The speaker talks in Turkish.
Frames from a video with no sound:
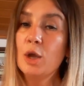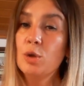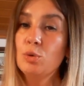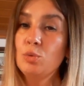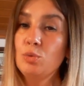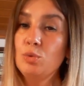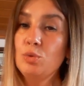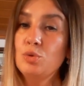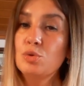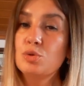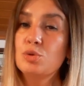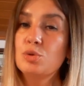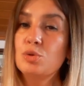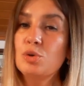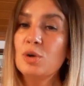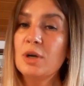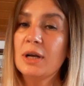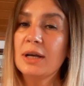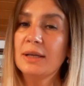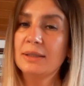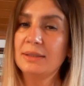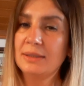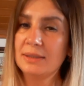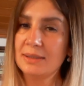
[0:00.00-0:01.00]
güçlü
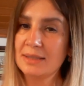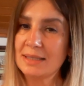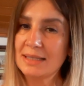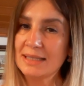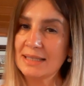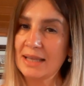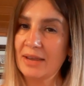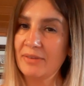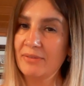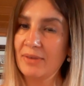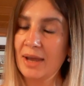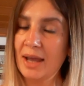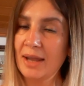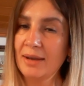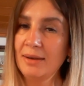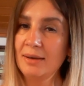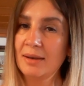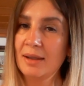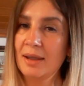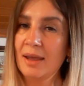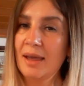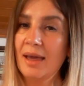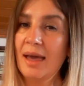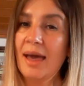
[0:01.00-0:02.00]
kadın
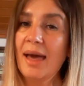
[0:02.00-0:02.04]
seven